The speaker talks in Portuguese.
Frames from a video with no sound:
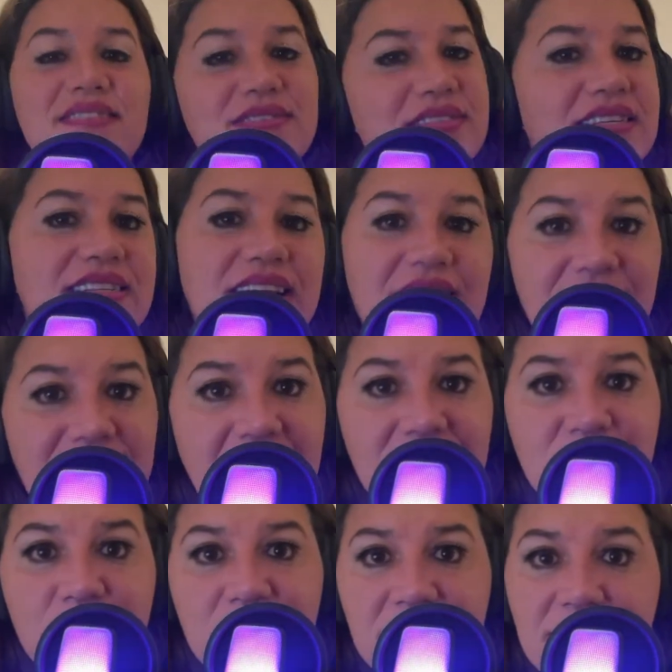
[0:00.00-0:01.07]
Talvez você tenha
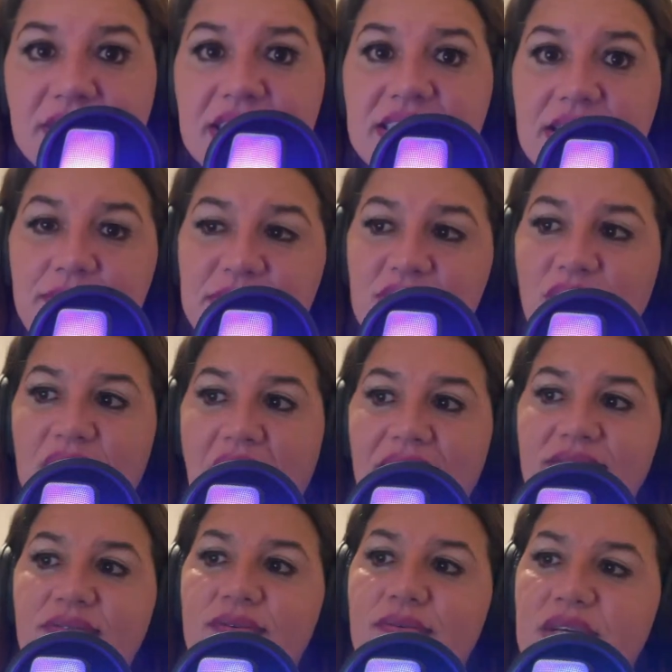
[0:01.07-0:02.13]
ficado muito
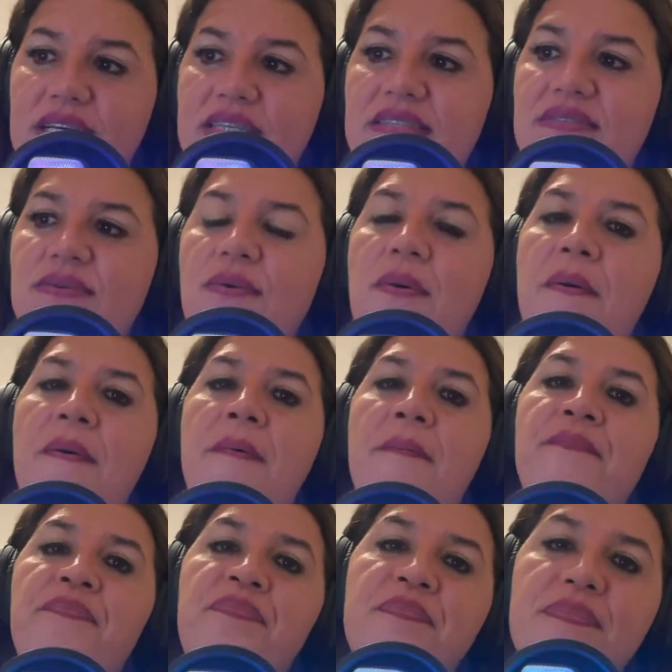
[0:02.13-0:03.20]
decepcionado com isso,
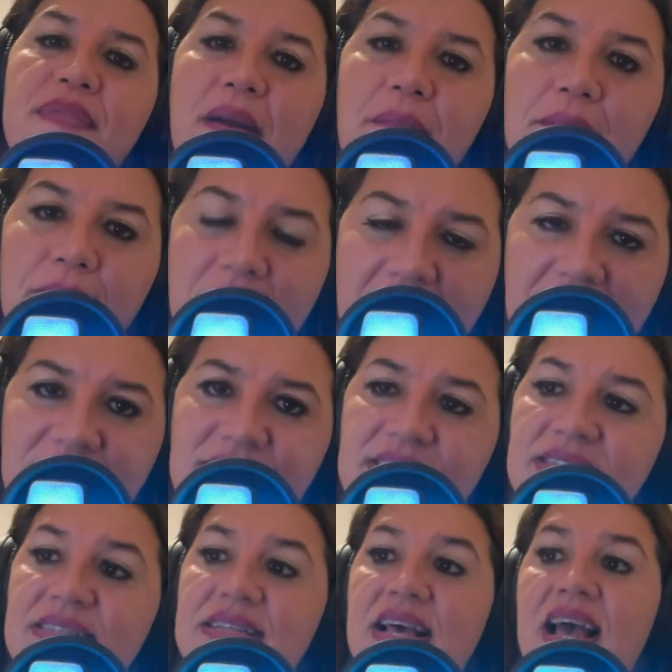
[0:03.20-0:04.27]

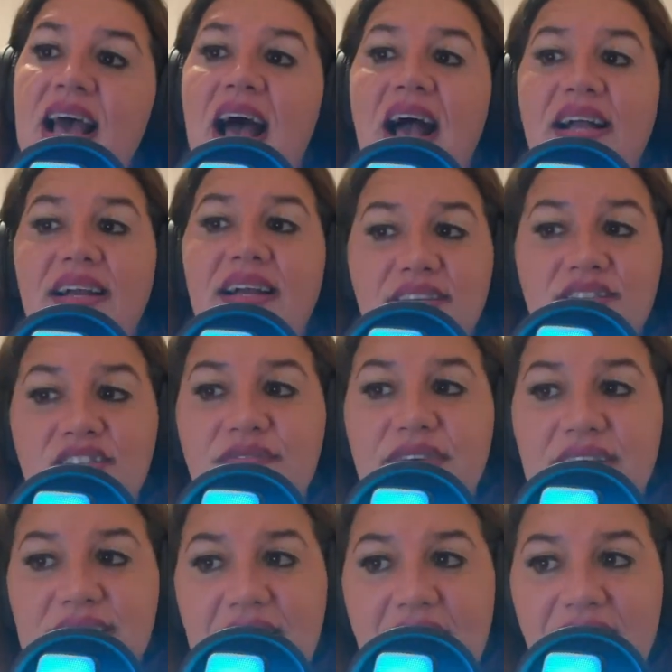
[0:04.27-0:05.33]
mas a grande
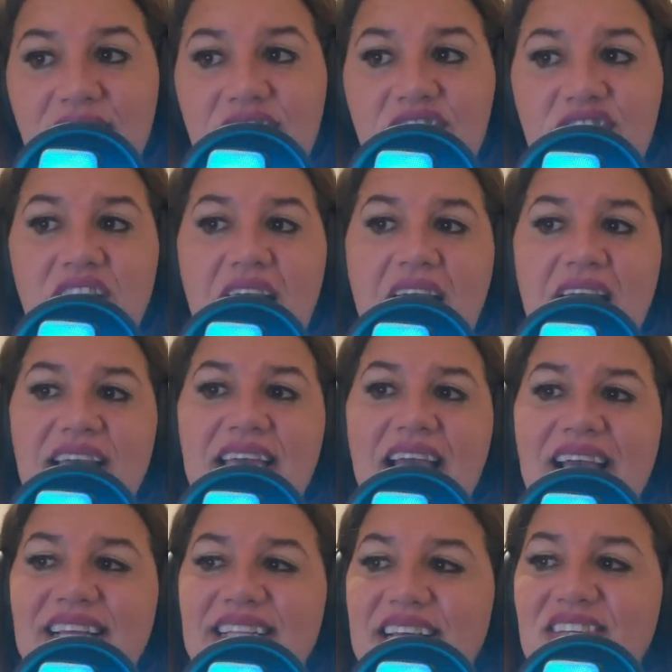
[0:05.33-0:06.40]
verdade é
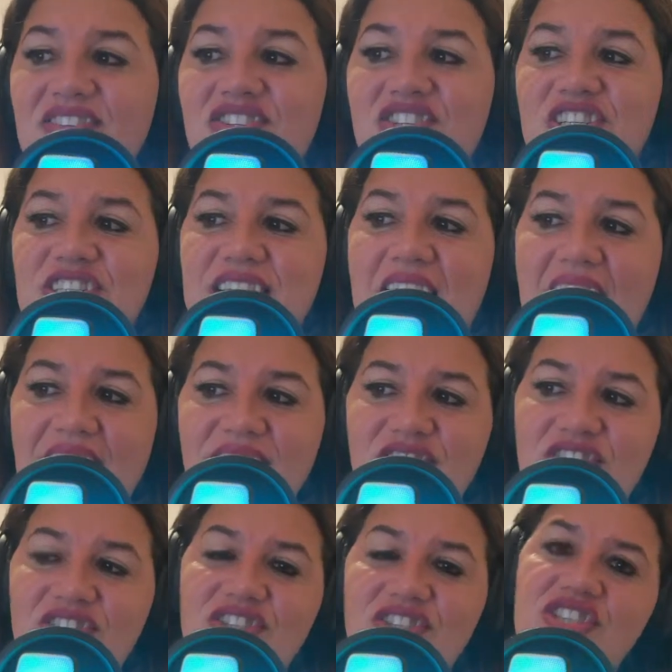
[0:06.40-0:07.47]
que a
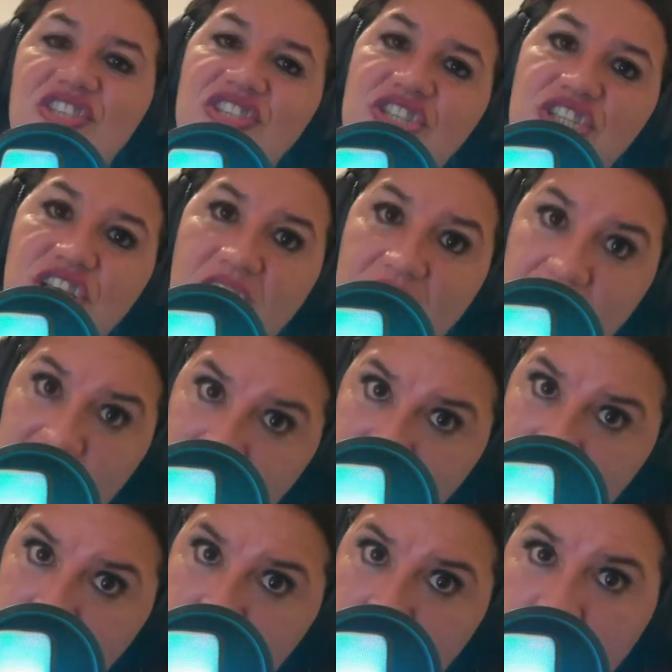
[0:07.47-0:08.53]
identidade de
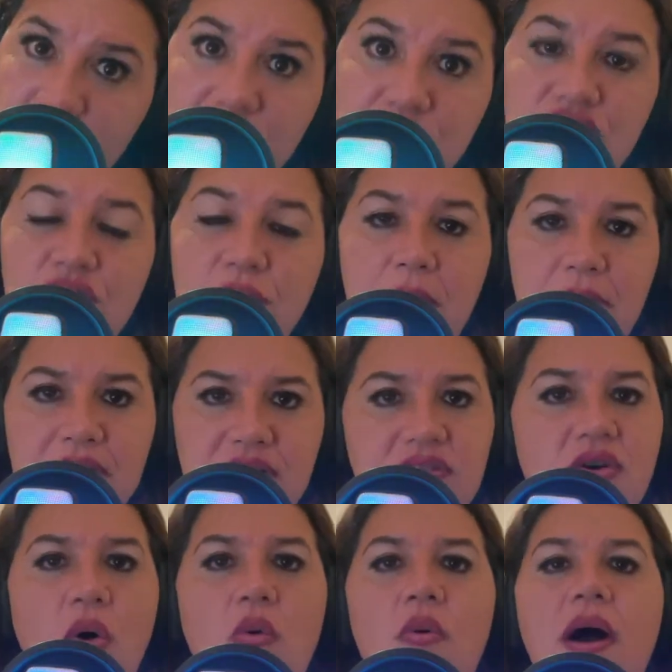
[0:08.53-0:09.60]
gênero de uma
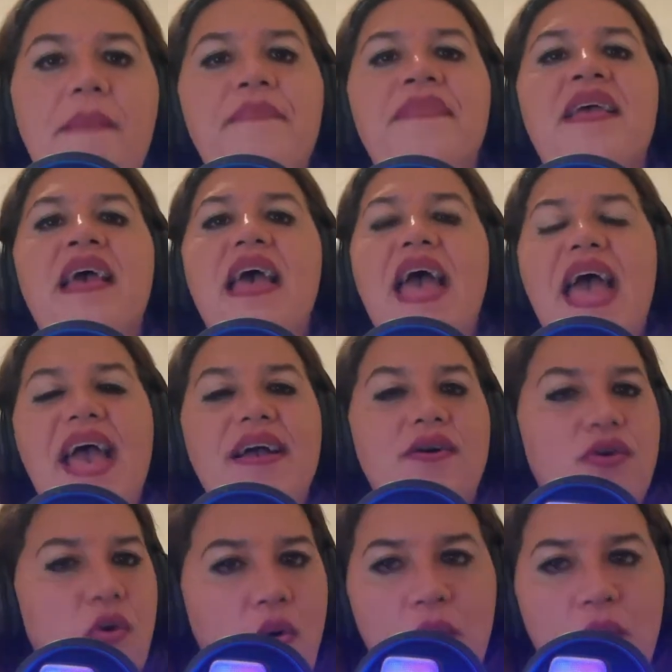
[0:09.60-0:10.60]
pessoa é